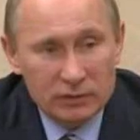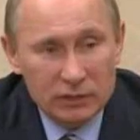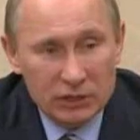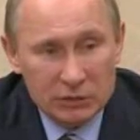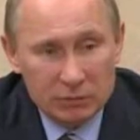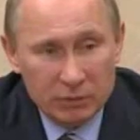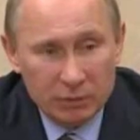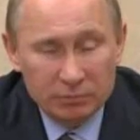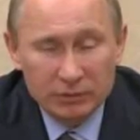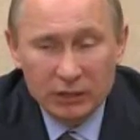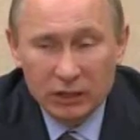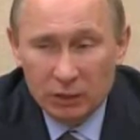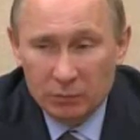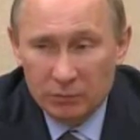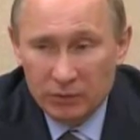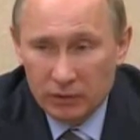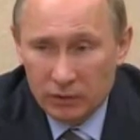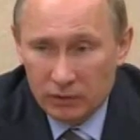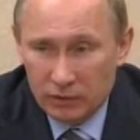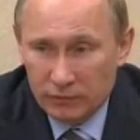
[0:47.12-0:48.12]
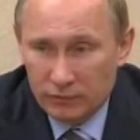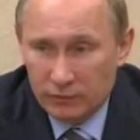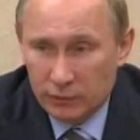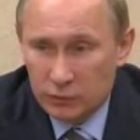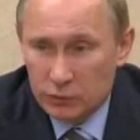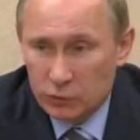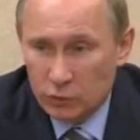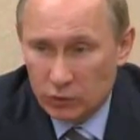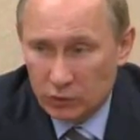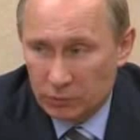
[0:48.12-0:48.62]
с нашими планами и
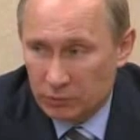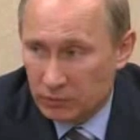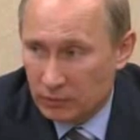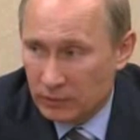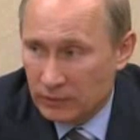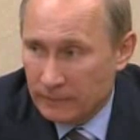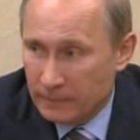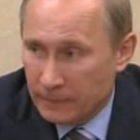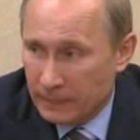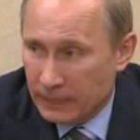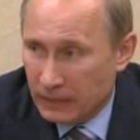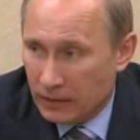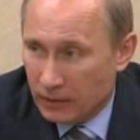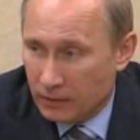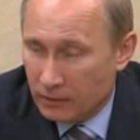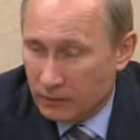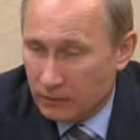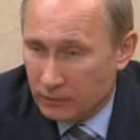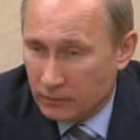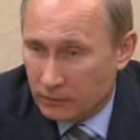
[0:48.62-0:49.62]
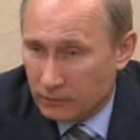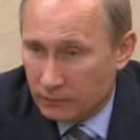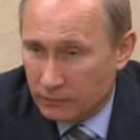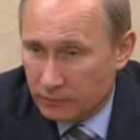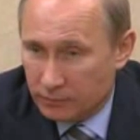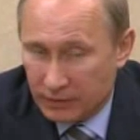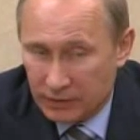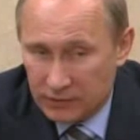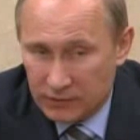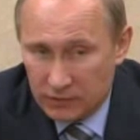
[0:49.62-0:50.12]
инфляционными э,
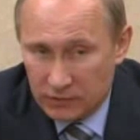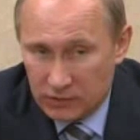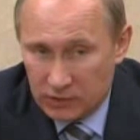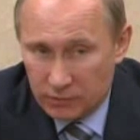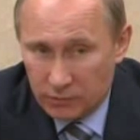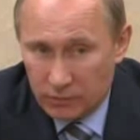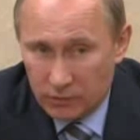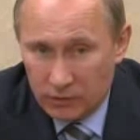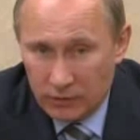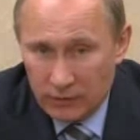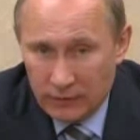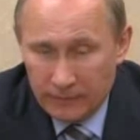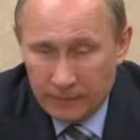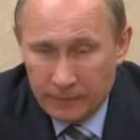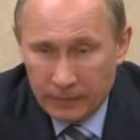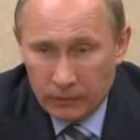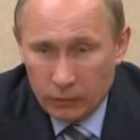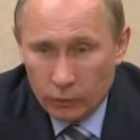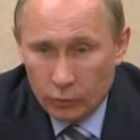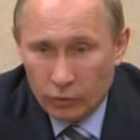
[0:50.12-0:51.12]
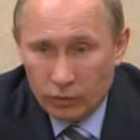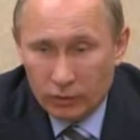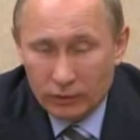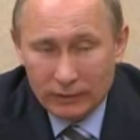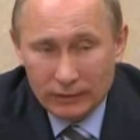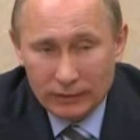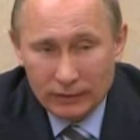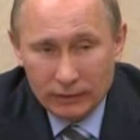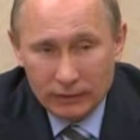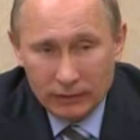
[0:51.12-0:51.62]
процессами. Но
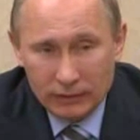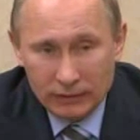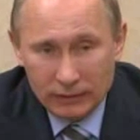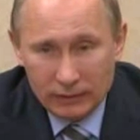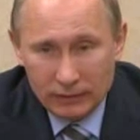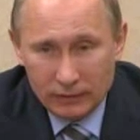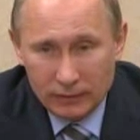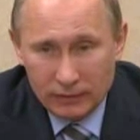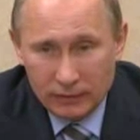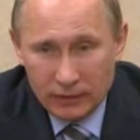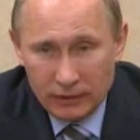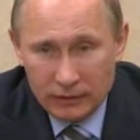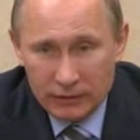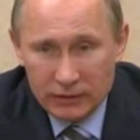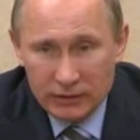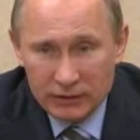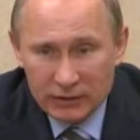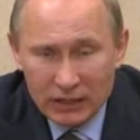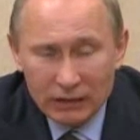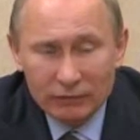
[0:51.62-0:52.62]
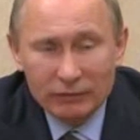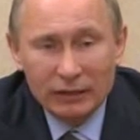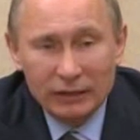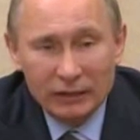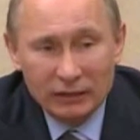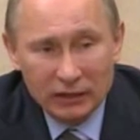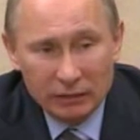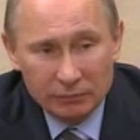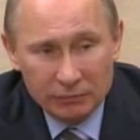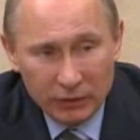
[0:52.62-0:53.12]
они не
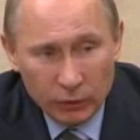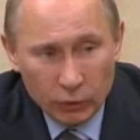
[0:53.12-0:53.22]
давали нам